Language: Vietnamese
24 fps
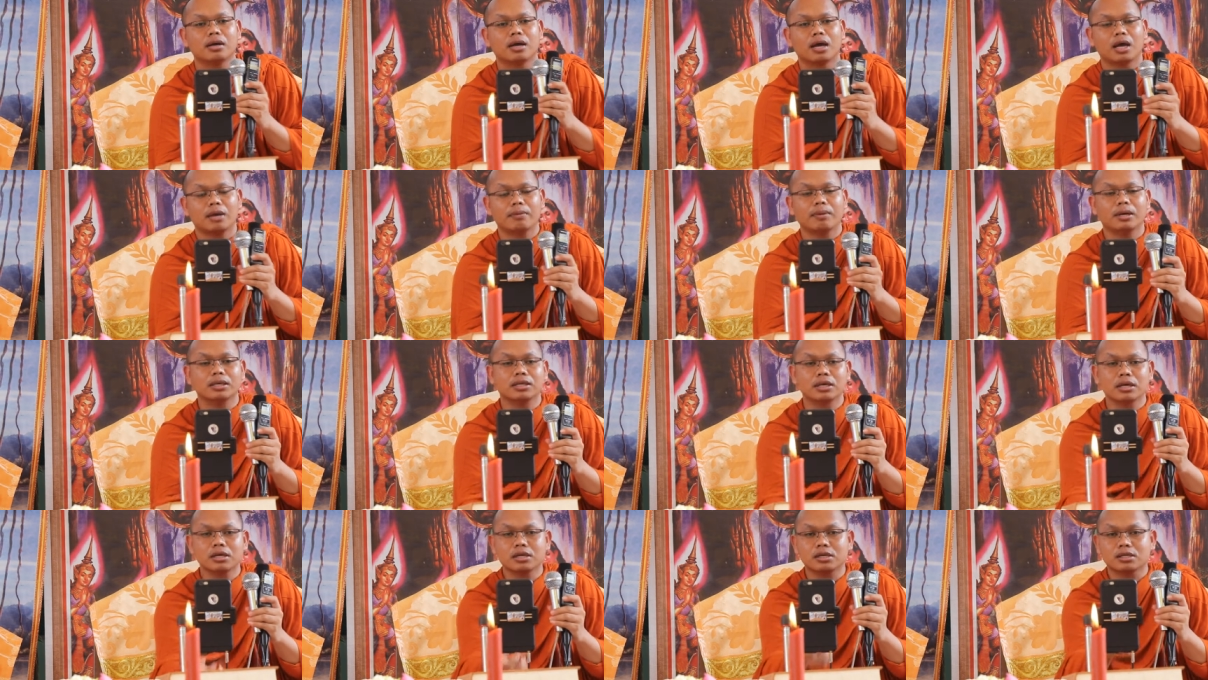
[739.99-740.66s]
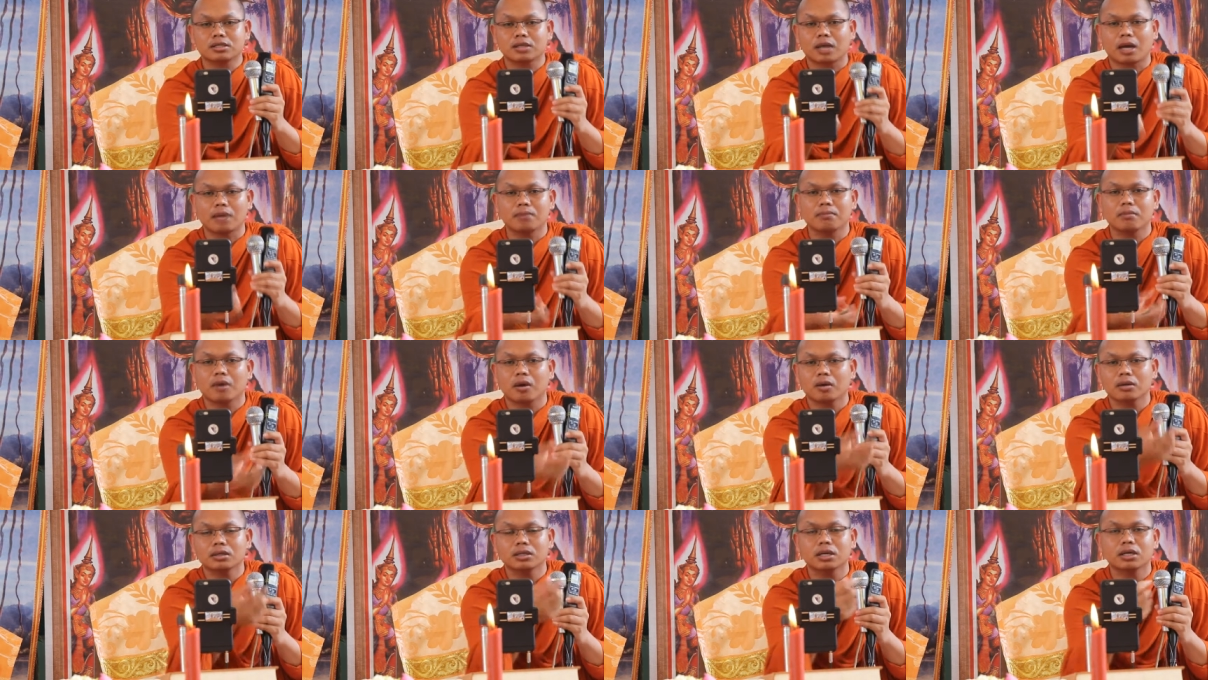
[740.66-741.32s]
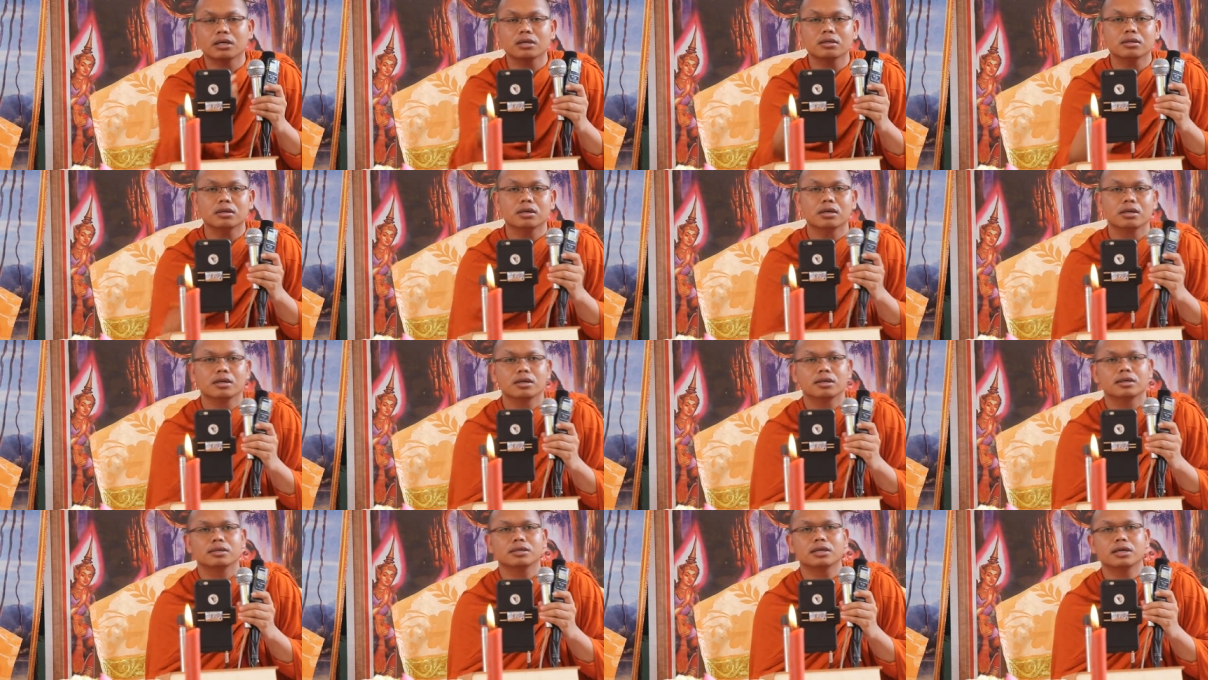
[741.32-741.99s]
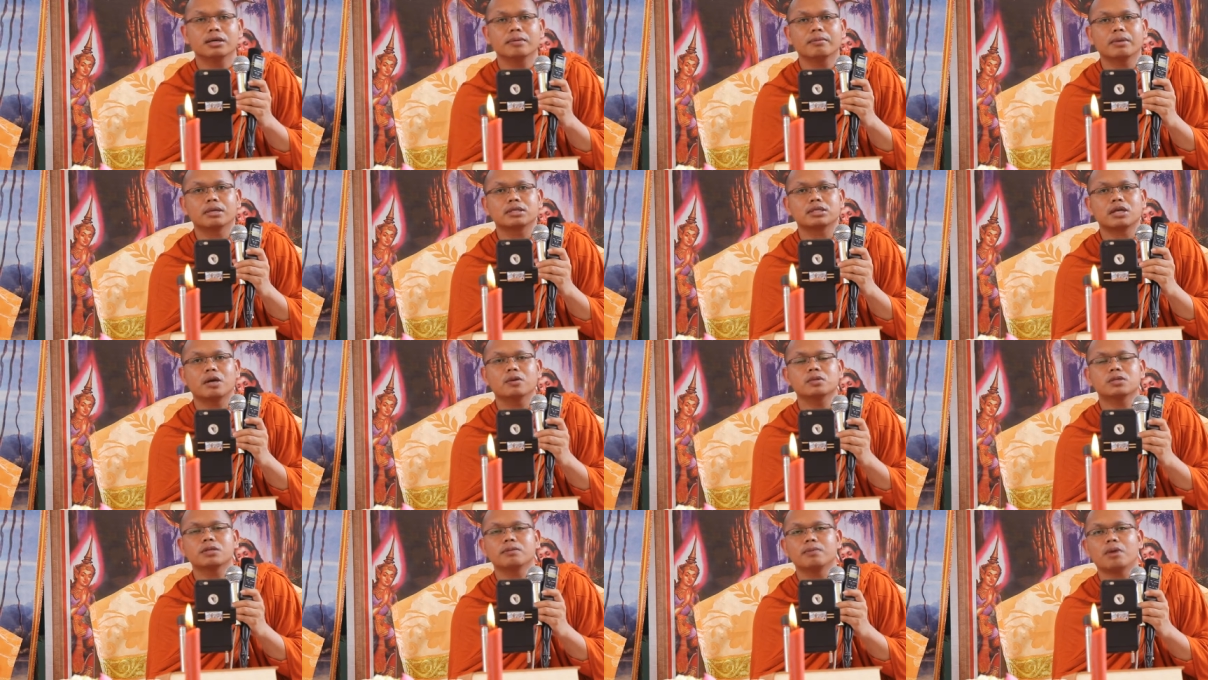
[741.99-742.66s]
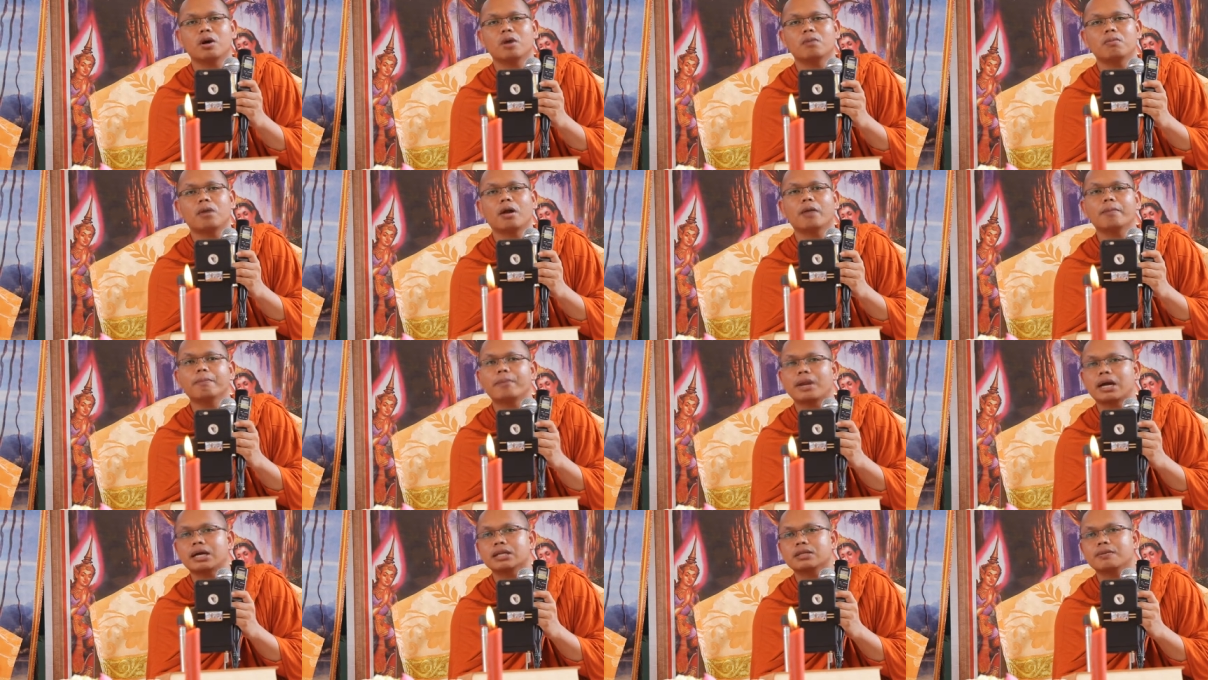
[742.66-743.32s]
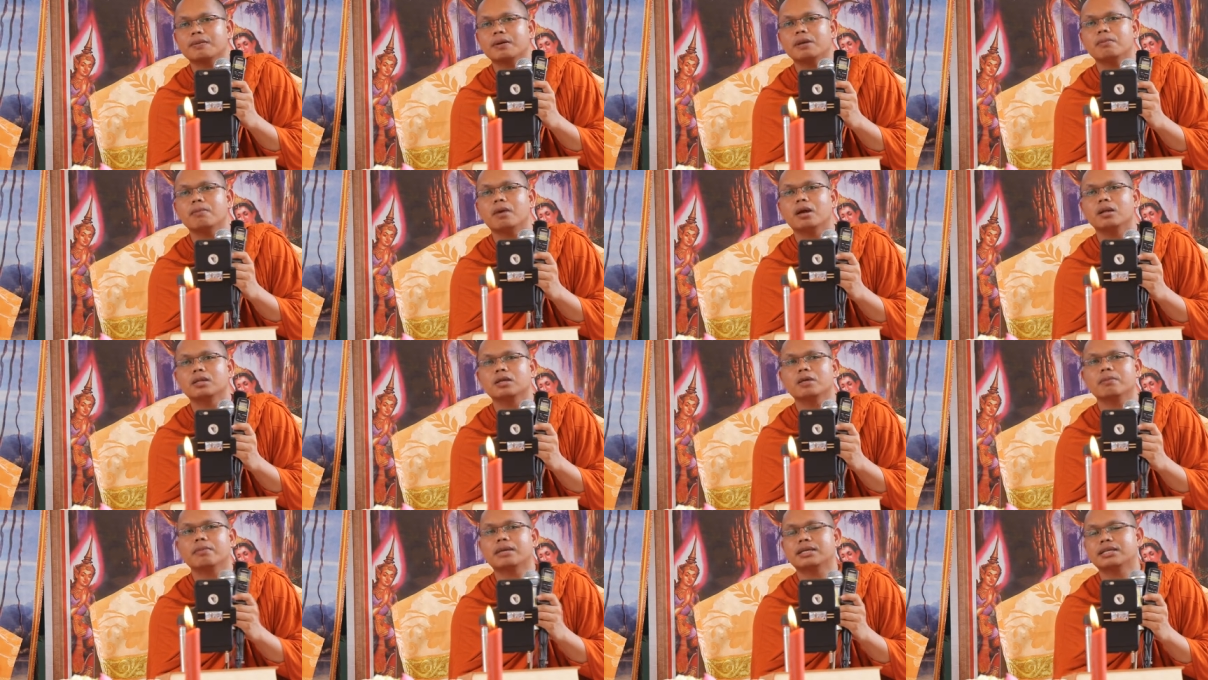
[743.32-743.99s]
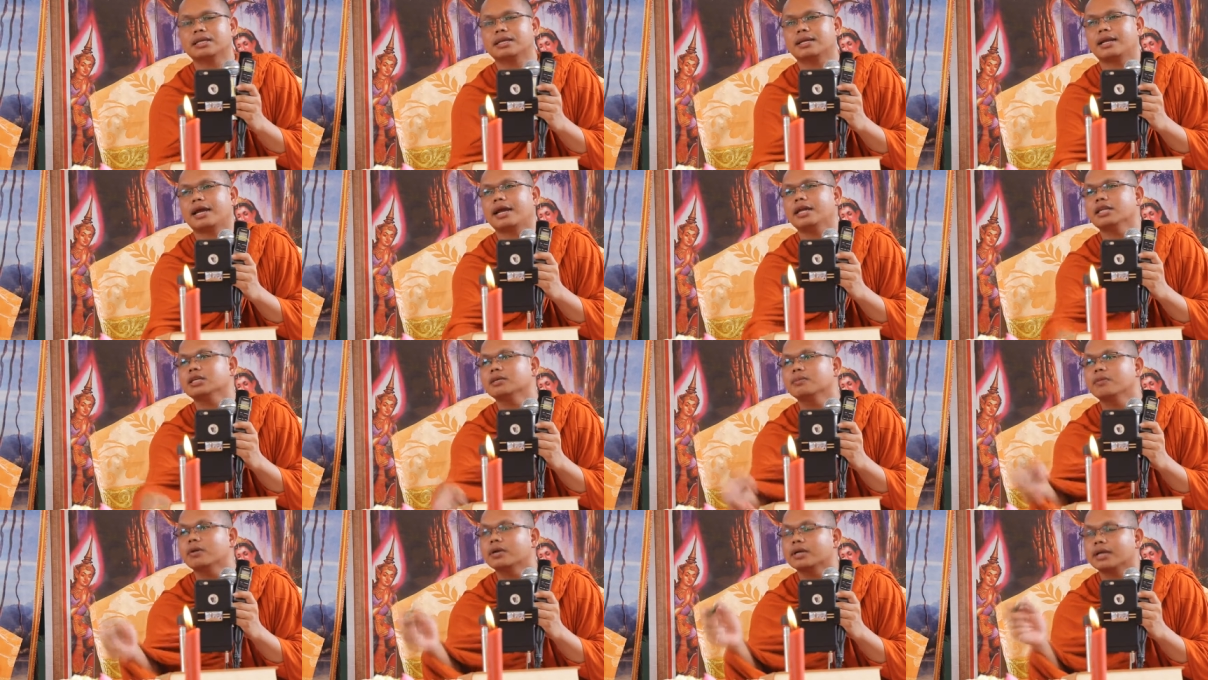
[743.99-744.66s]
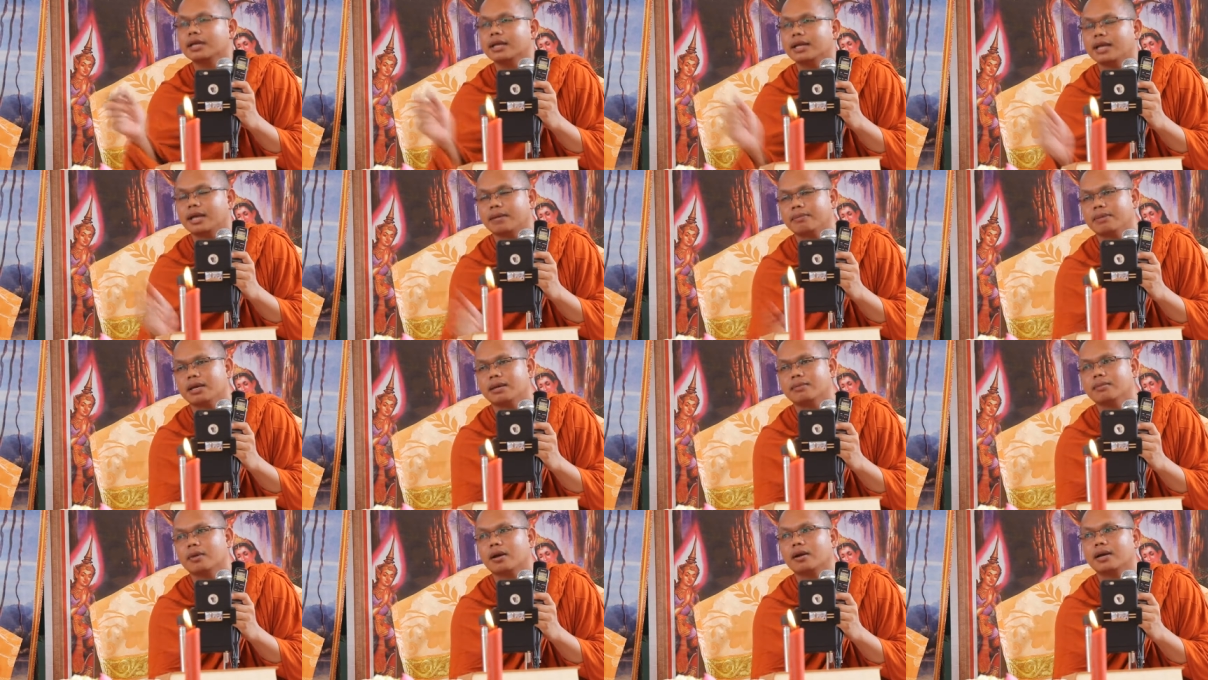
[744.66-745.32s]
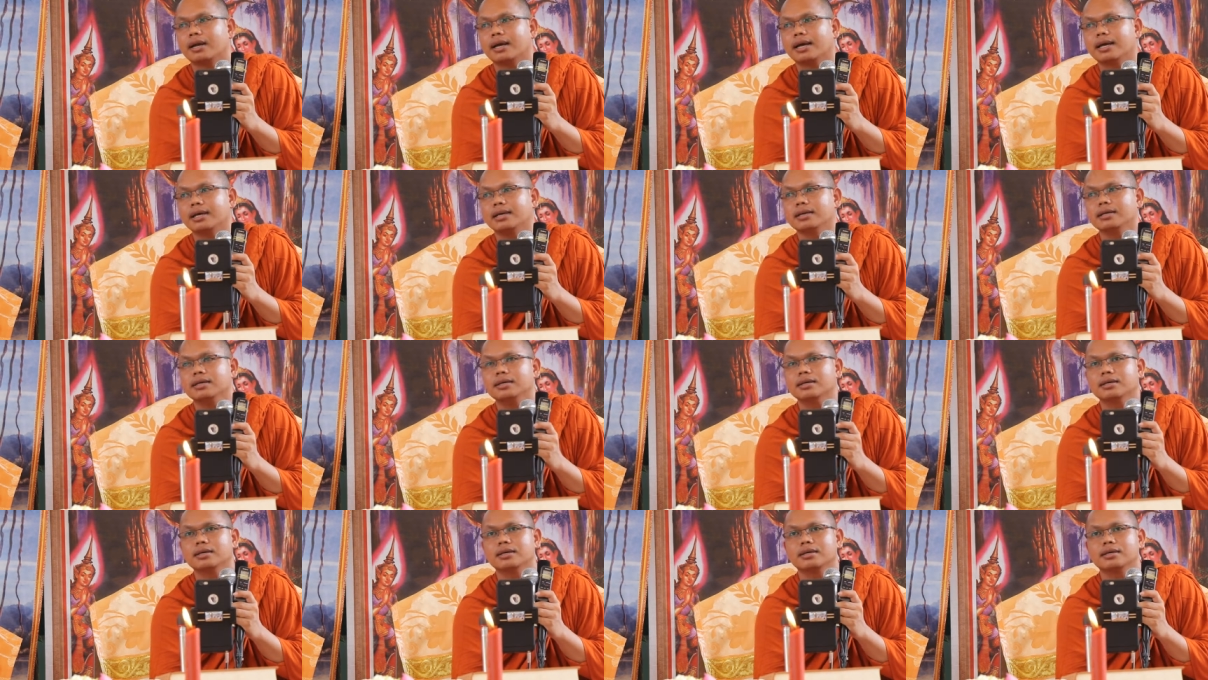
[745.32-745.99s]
hay bài dương sát bon dương dương mình sâu sờ bô bón prang vừa bon tao mai chẳng ăn chỉ mùi kia nẹm biển bon ấy